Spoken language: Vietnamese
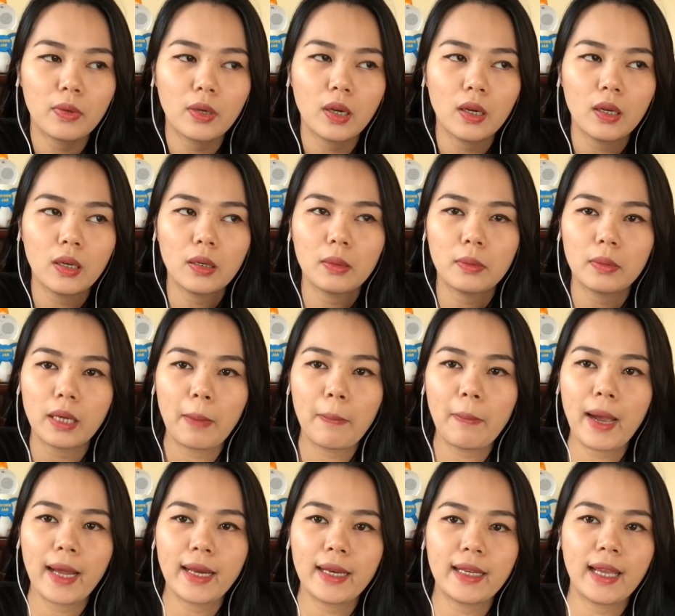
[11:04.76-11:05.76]
có đám
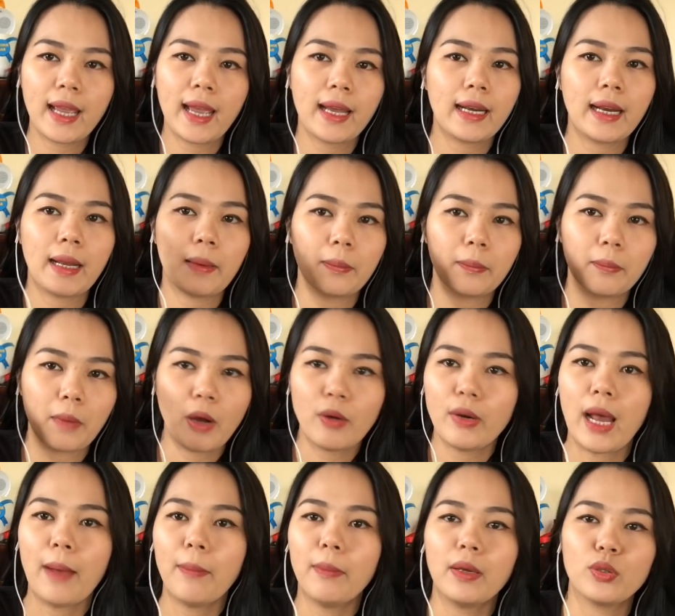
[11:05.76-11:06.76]
ma đi ngang là bảo
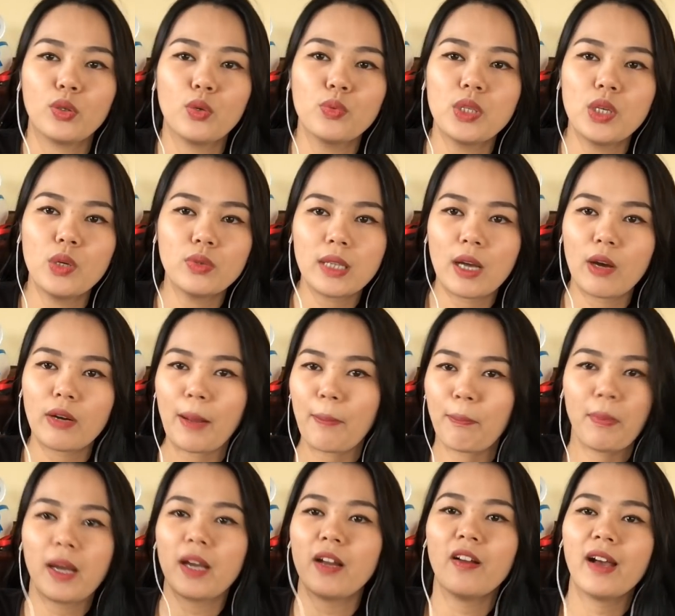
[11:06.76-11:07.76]
đảm là chút xíu sau đập
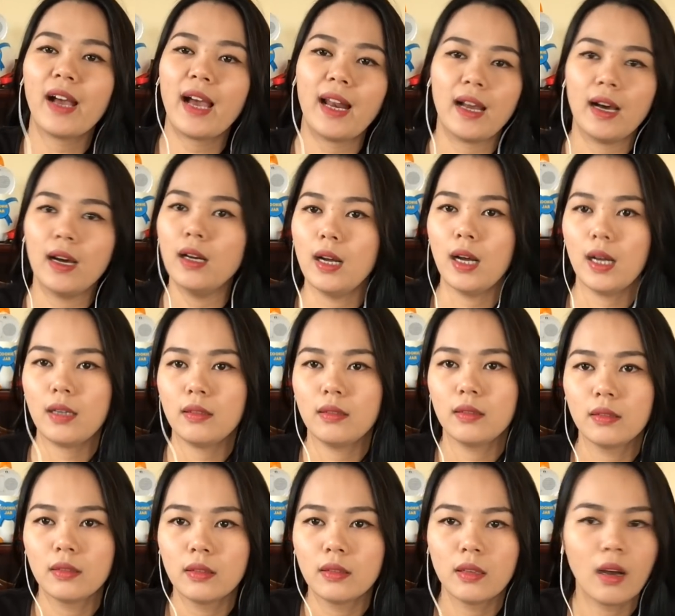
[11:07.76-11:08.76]
mấy cái đó ra là hư hết,
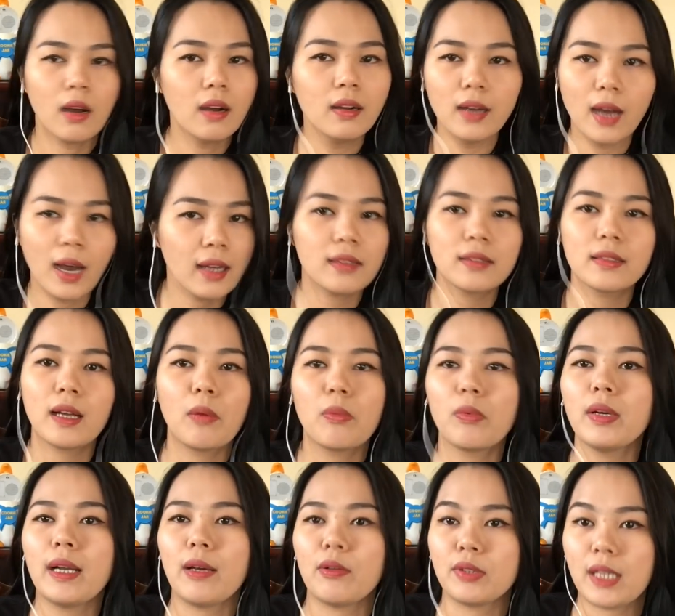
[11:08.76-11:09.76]
hư hết, không
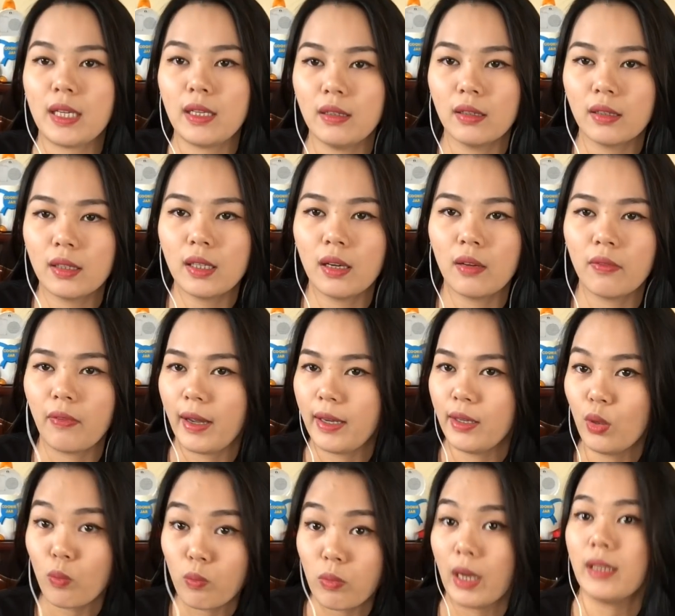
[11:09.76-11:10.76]
có nào xài được, phải
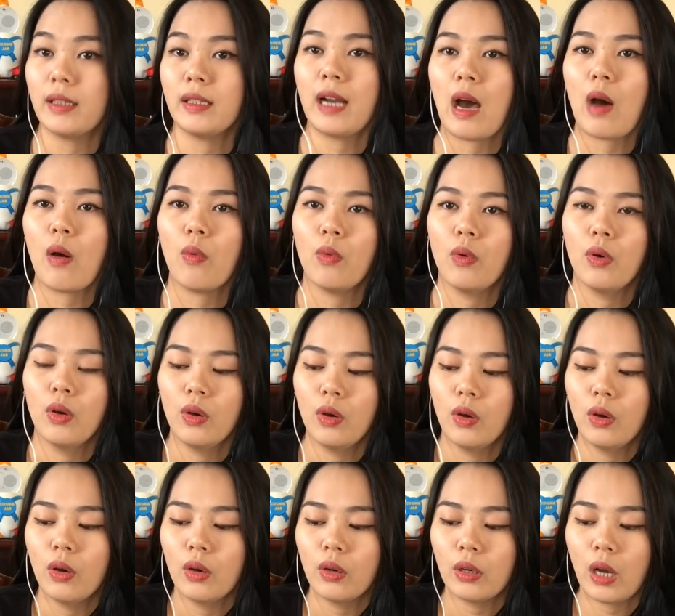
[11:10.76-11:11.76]
đúc lại từ đầu.
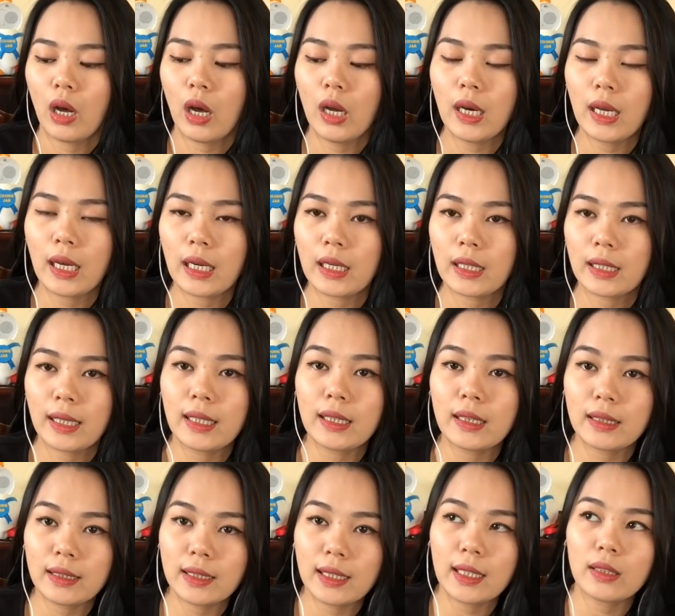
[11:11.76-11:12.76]
Đó là cái
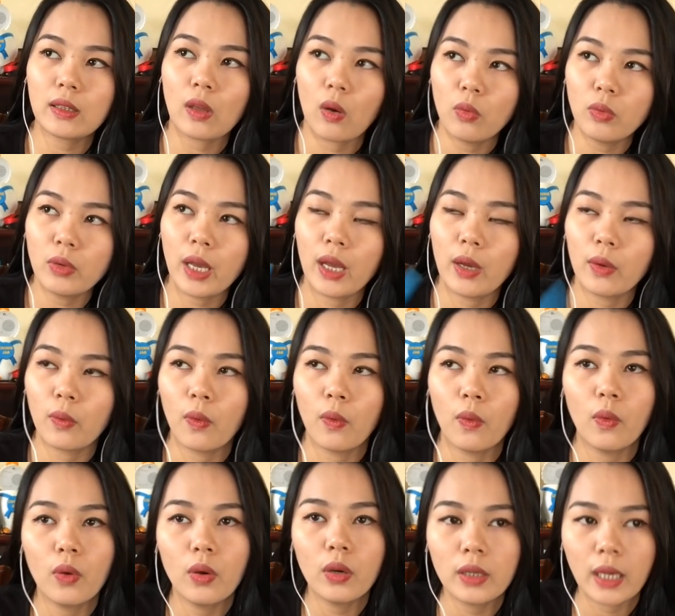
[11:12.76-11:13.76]
cái tổ nghề
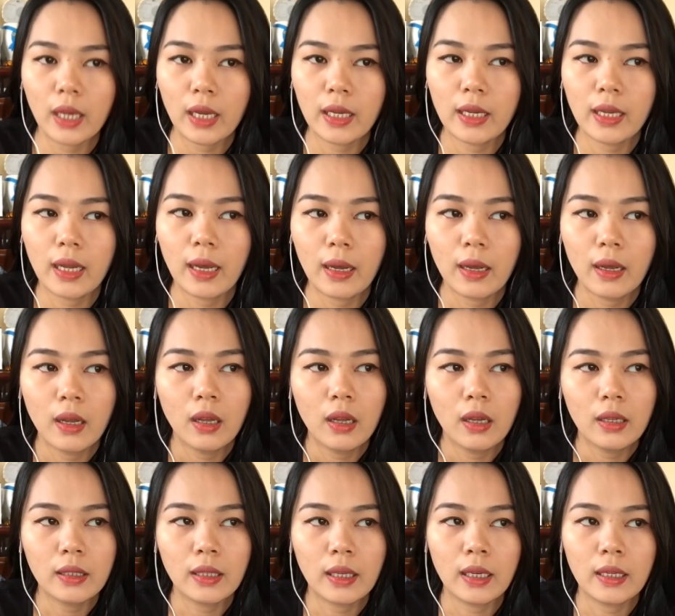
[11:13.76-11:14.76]
của nghề
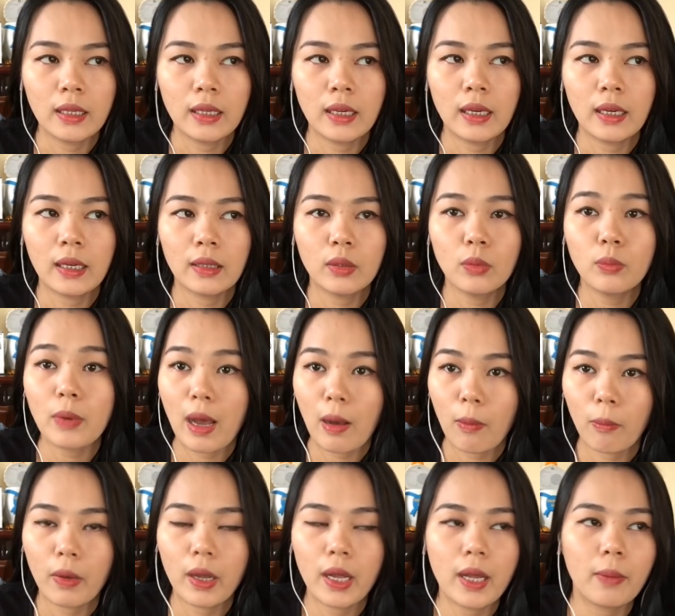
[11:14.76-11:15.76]
nghề đúc đồng
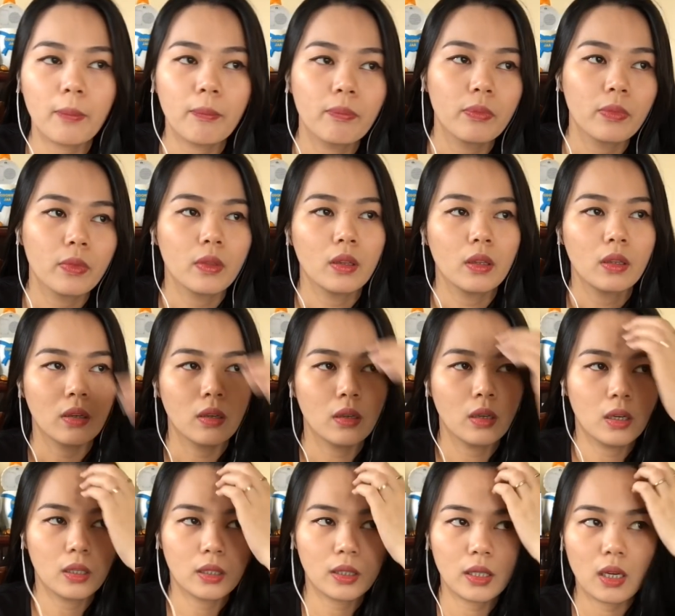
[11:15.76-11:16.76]
ha.
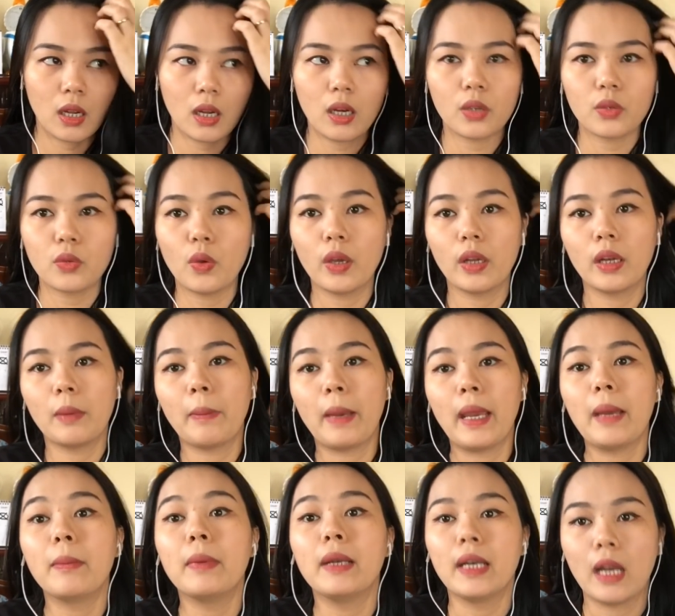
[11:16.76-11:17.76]
Rồi cái đó là chuyện là
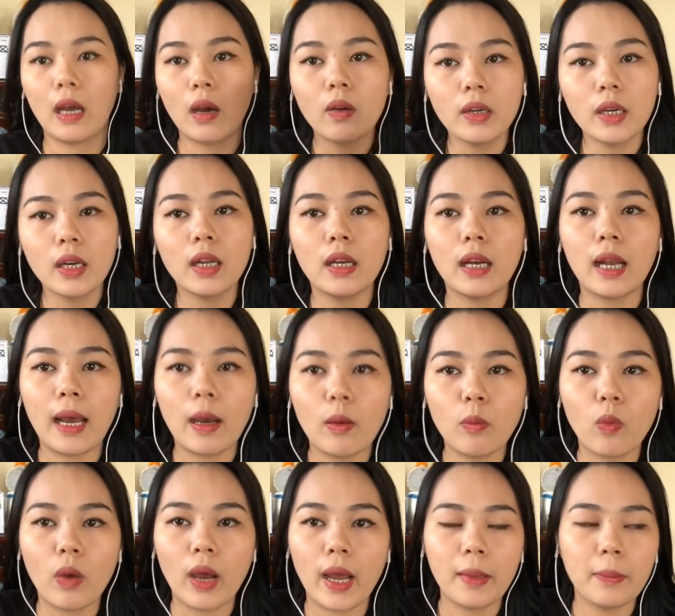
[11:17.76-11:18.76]
mẹ mình nói đó, là
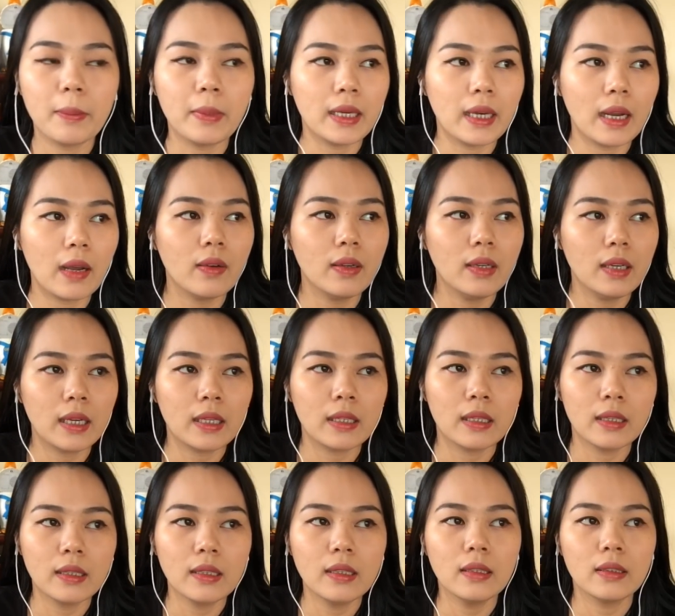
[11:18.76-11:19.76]
ông ngoại mình nói, là
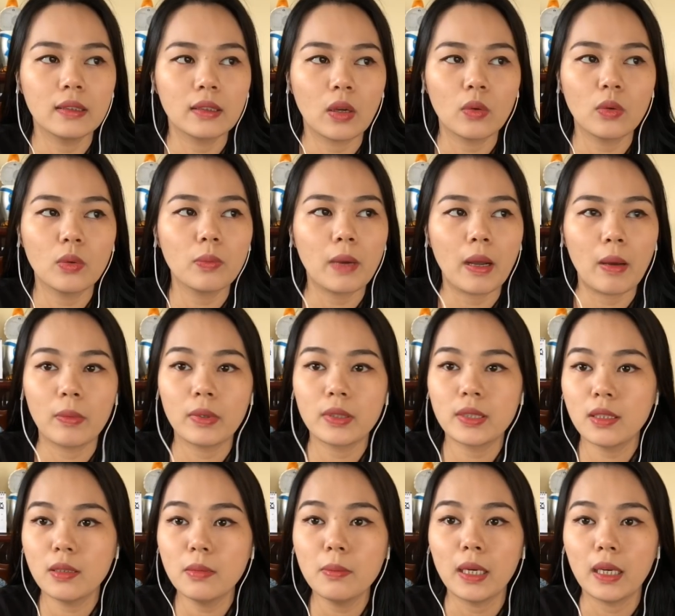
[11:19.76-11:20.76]
những người tổ đúc đồng ở
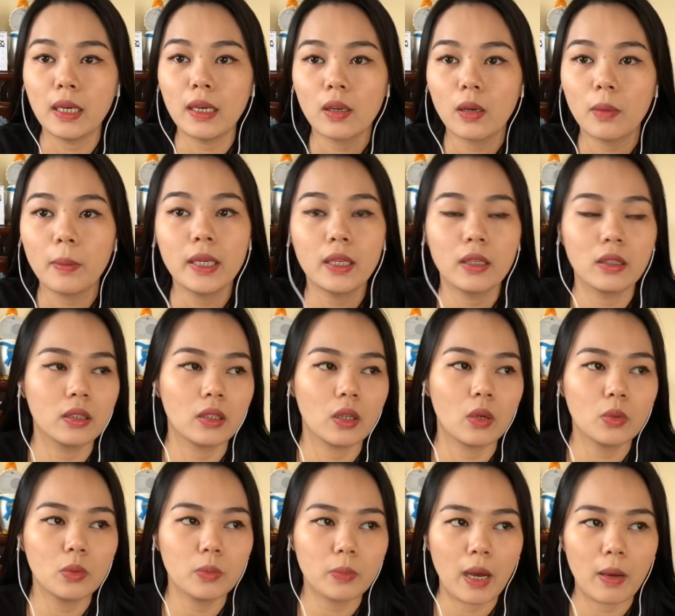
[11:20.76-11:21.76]
xứ mình nó có mấy người tổ
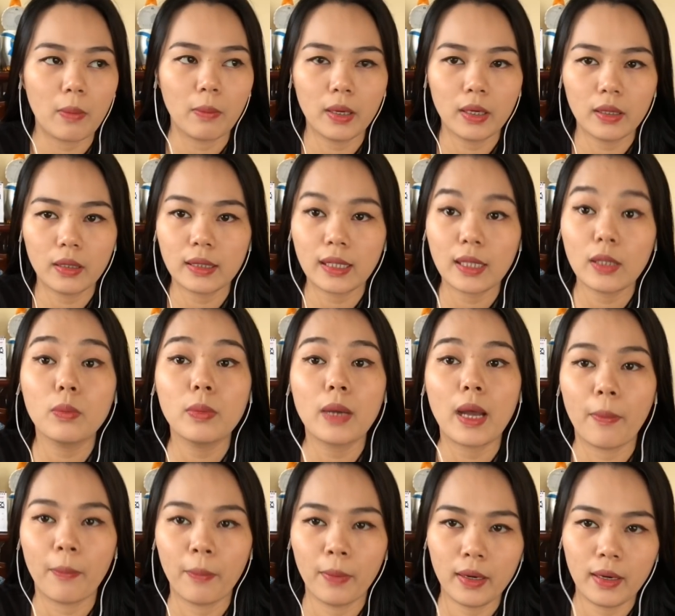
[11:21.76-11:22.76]
đúc đồng đó, người ta đúc
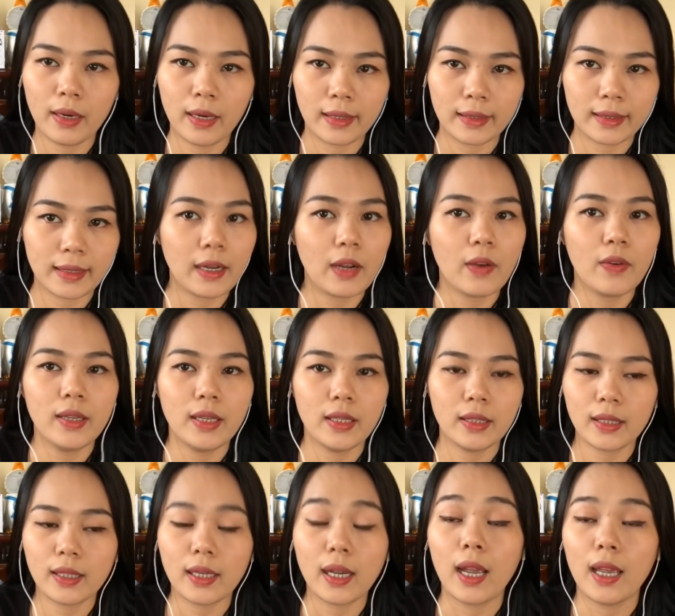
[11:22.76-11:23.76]
đồng đó, là người ta nói vậy,
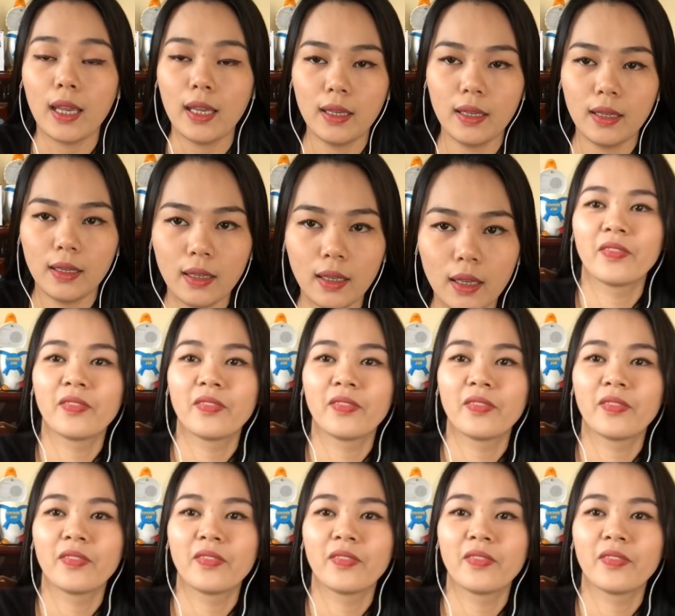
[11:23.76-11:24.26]
người ta kỵ.